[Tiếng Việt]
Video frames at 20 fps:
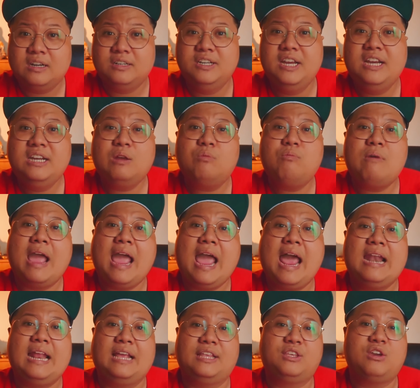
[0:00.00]
Riêng lốc
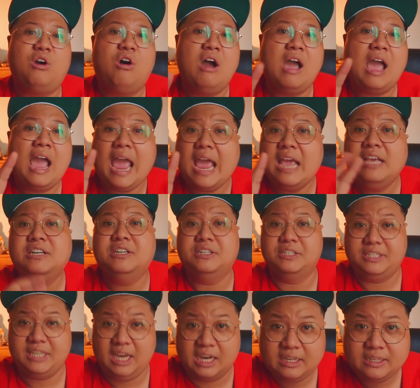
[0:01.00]
A là cho hai
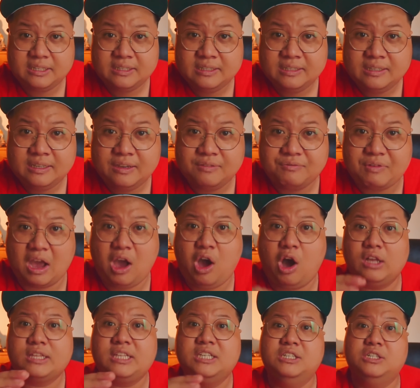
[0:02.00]
người trực và
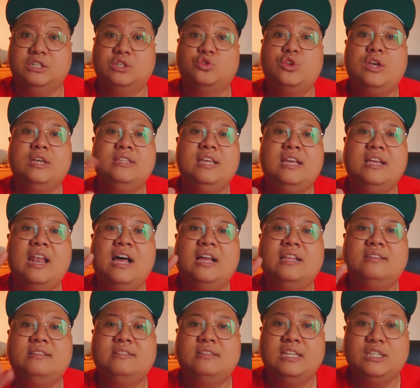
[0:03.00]
họ thường xuyên đi
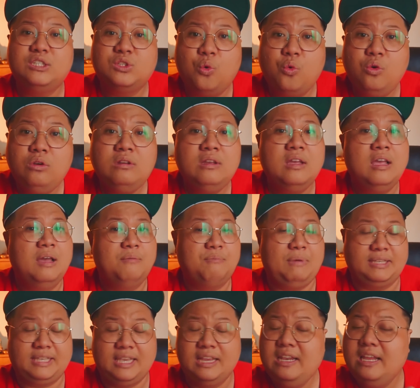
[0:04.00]
lên, đi xuống
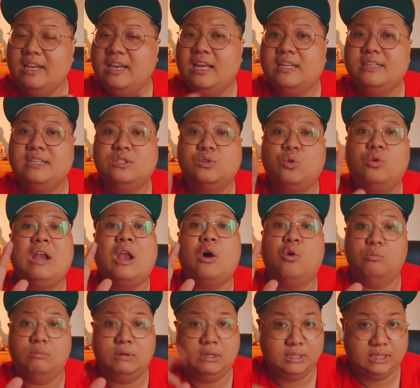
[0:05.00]
mà chỉ đi lên, đi xuống
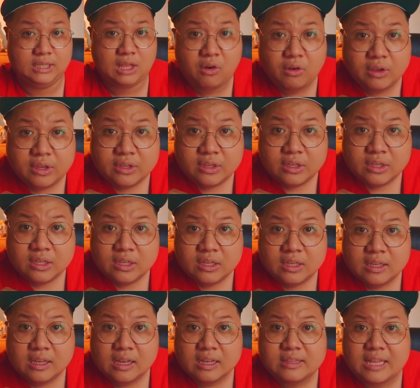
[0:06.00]
lầu 10 thôi.
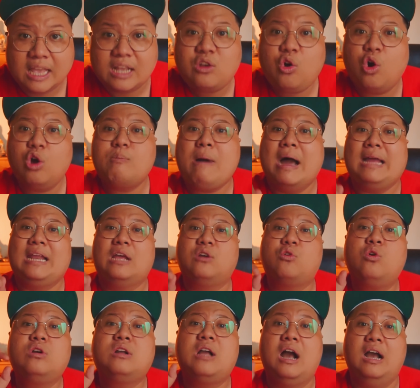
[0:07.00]
Để coi bà này
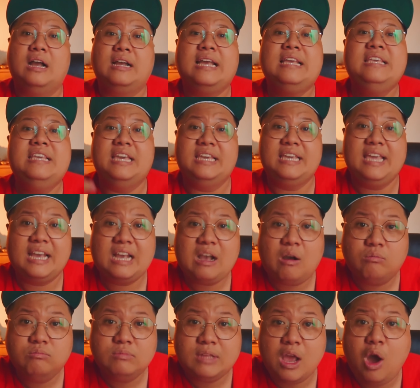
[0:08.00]
có cần cái gì hay
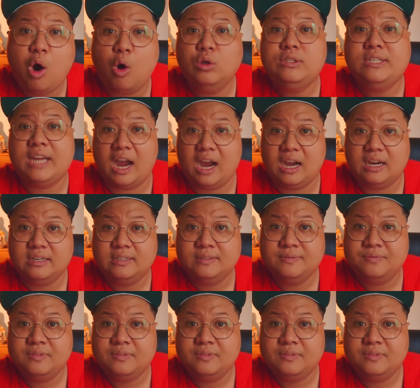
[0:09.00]
không để hỗ trợ.